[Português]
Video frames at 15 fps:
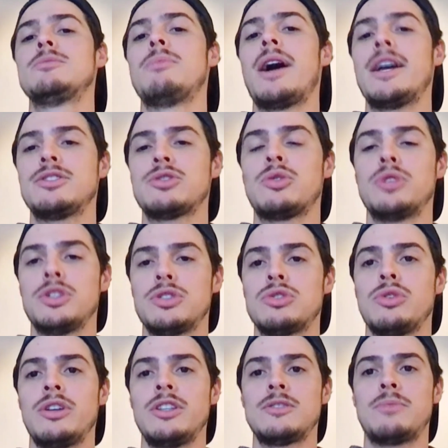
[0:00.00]
mais
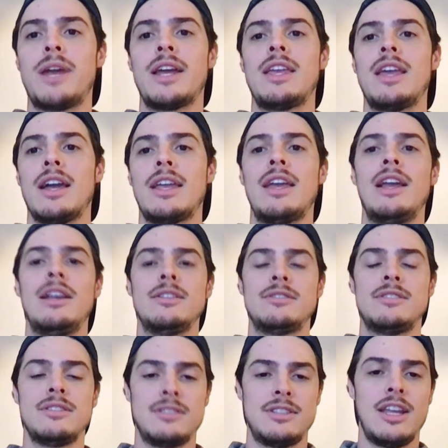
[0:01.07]
condições para que aquele
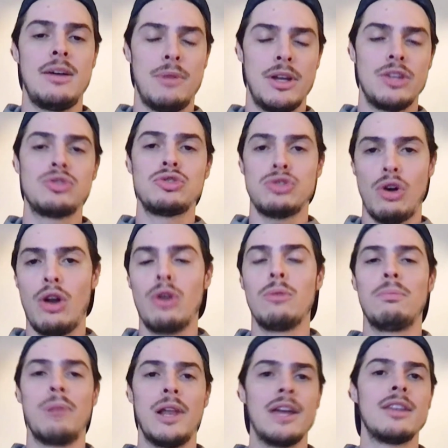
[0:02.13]
sistema de
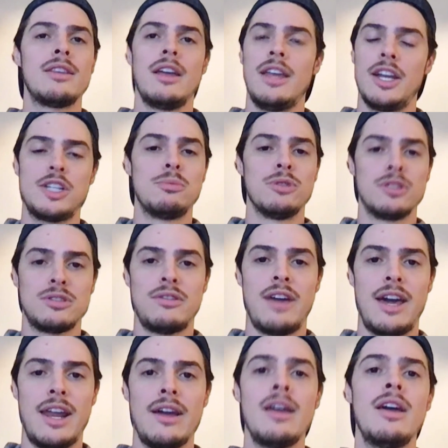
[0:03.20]
solo, planta e
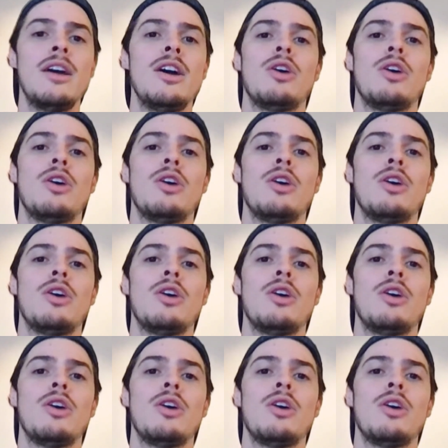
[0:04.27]
atmosfera